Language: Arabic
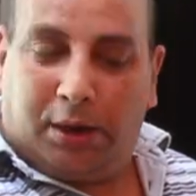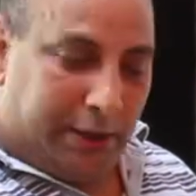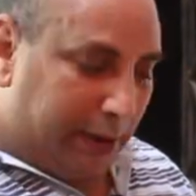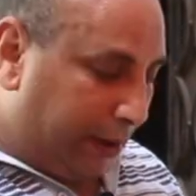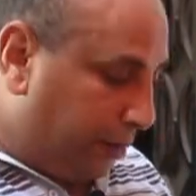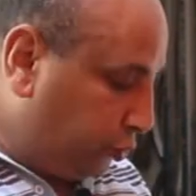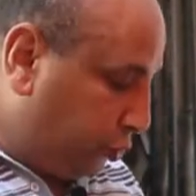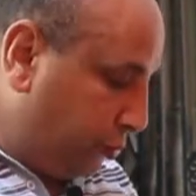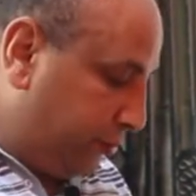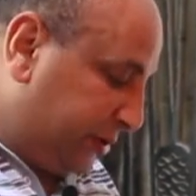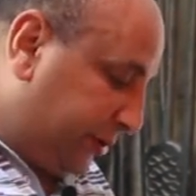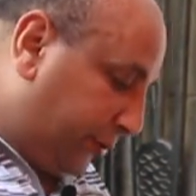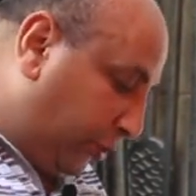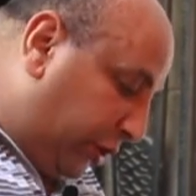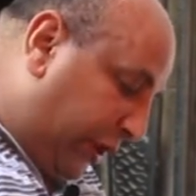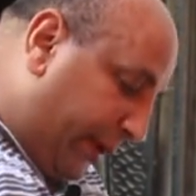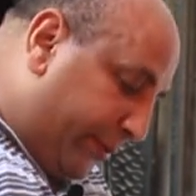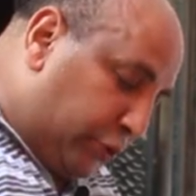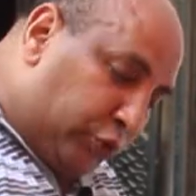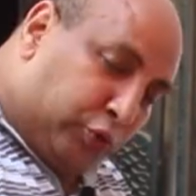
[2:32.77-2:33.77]
لكن طول ما
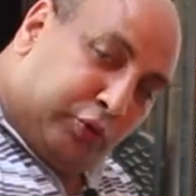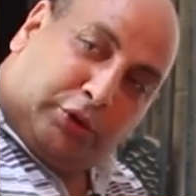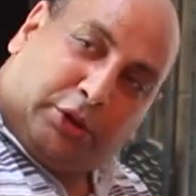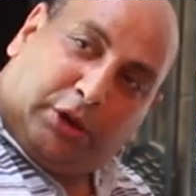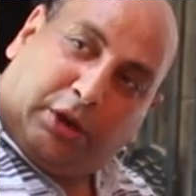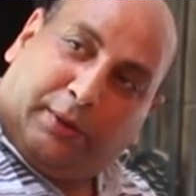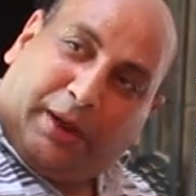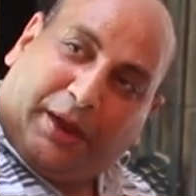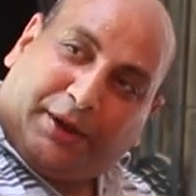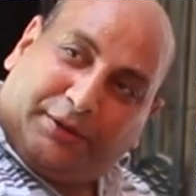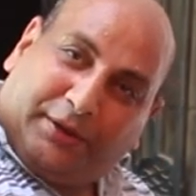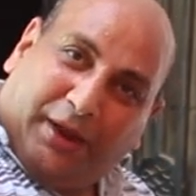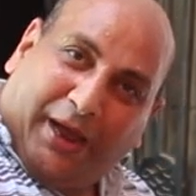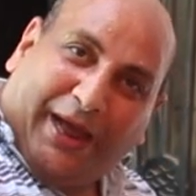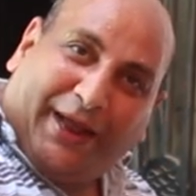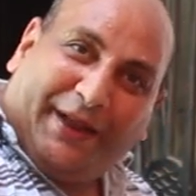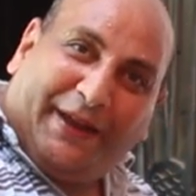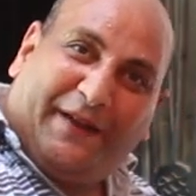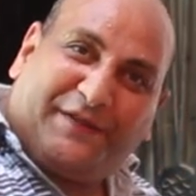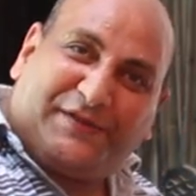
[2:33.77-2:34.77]
تدخلها بالطول كده
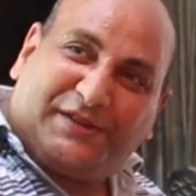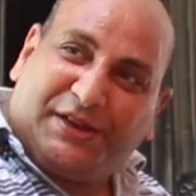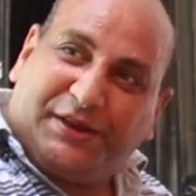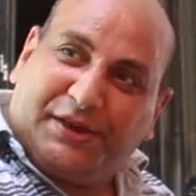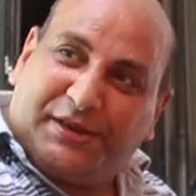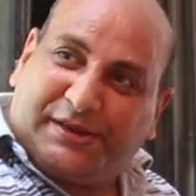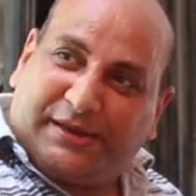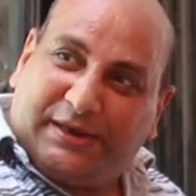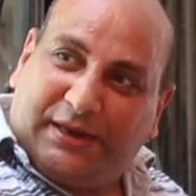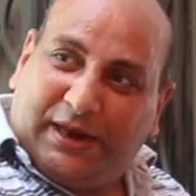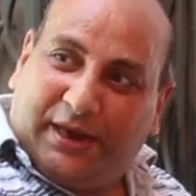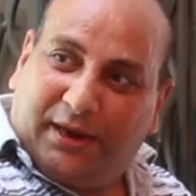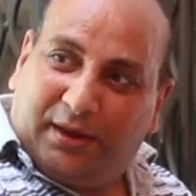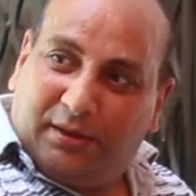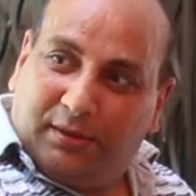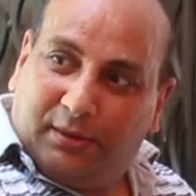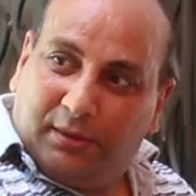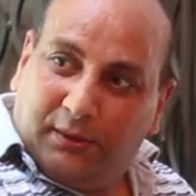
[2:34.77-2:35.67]
وعرضها على نفس النسيله